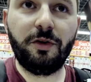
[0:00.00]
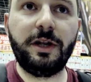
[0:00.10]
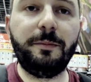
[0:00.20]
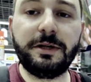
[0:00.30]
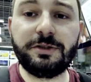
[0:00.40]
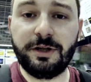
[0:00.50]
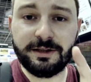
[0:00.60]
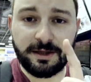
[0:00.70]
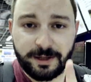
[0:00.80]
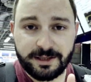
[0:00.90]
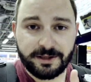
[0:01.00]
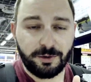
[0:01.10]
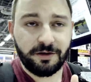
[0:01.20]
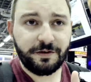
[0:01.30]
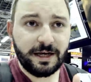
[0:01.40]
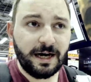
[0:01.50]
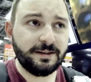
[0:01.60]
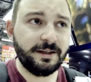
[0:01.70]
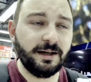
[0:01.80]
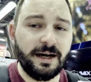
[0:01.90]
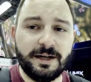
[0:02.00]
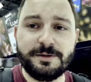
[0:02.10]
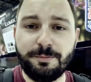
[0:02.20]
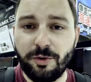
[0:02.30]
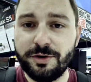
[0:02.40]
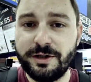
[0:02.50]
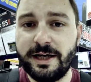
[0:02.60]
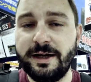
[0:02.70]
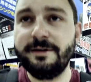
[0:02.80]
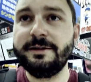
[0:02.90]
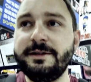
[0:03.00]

delle persone altamente qualificate a rispondere,